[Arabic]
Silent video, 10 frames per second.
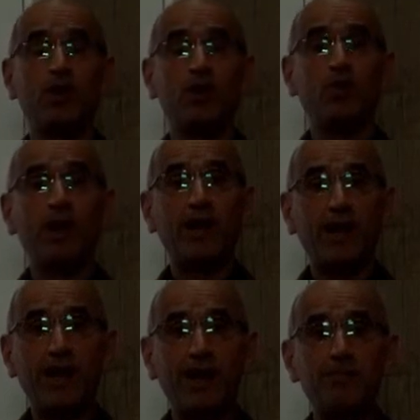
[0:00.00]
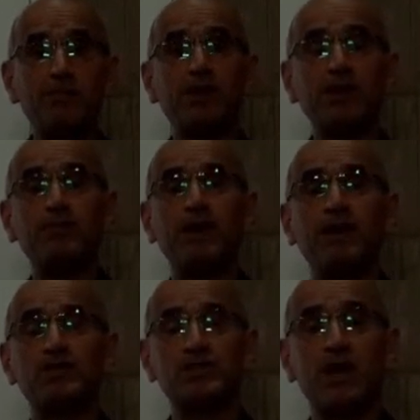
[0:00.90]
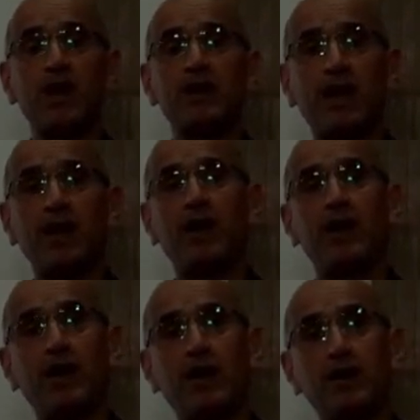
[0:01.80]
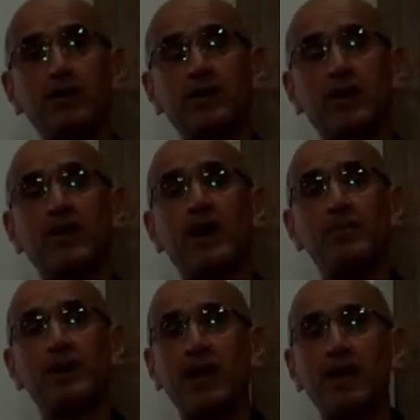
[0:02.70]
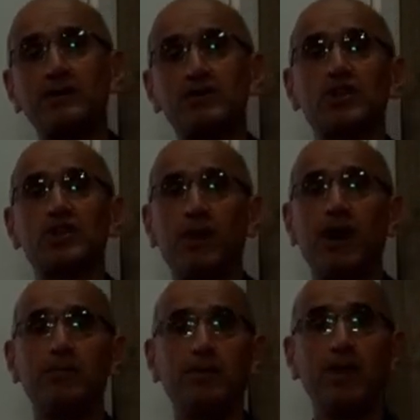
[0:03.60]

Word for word: والالم من قبل الشاعر على انقضاء مرحله الشباب